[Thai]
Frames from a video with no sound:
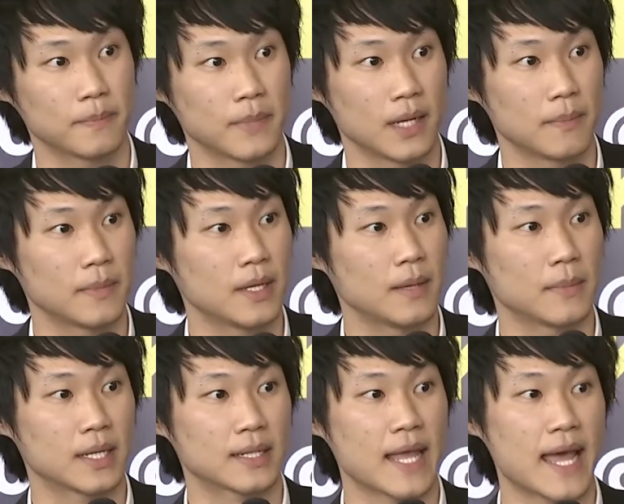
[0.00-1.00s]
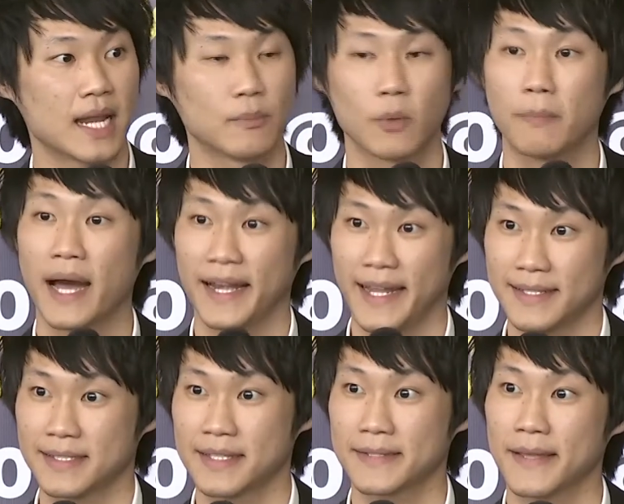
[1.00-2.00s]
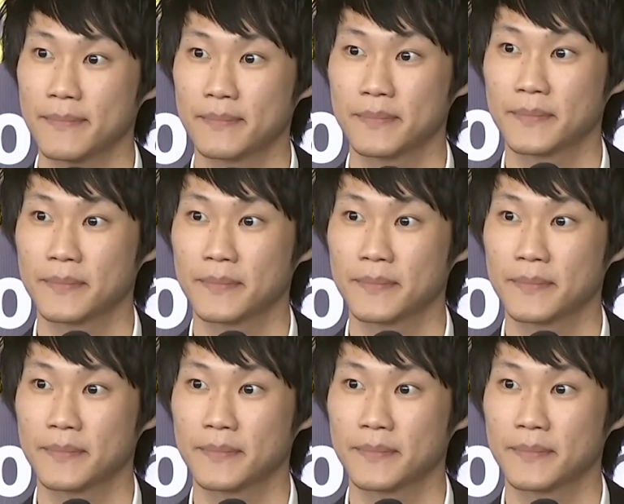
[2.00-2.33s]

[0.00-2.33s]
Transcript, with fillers: นะครับมาแทนระบบบาทเน็ต system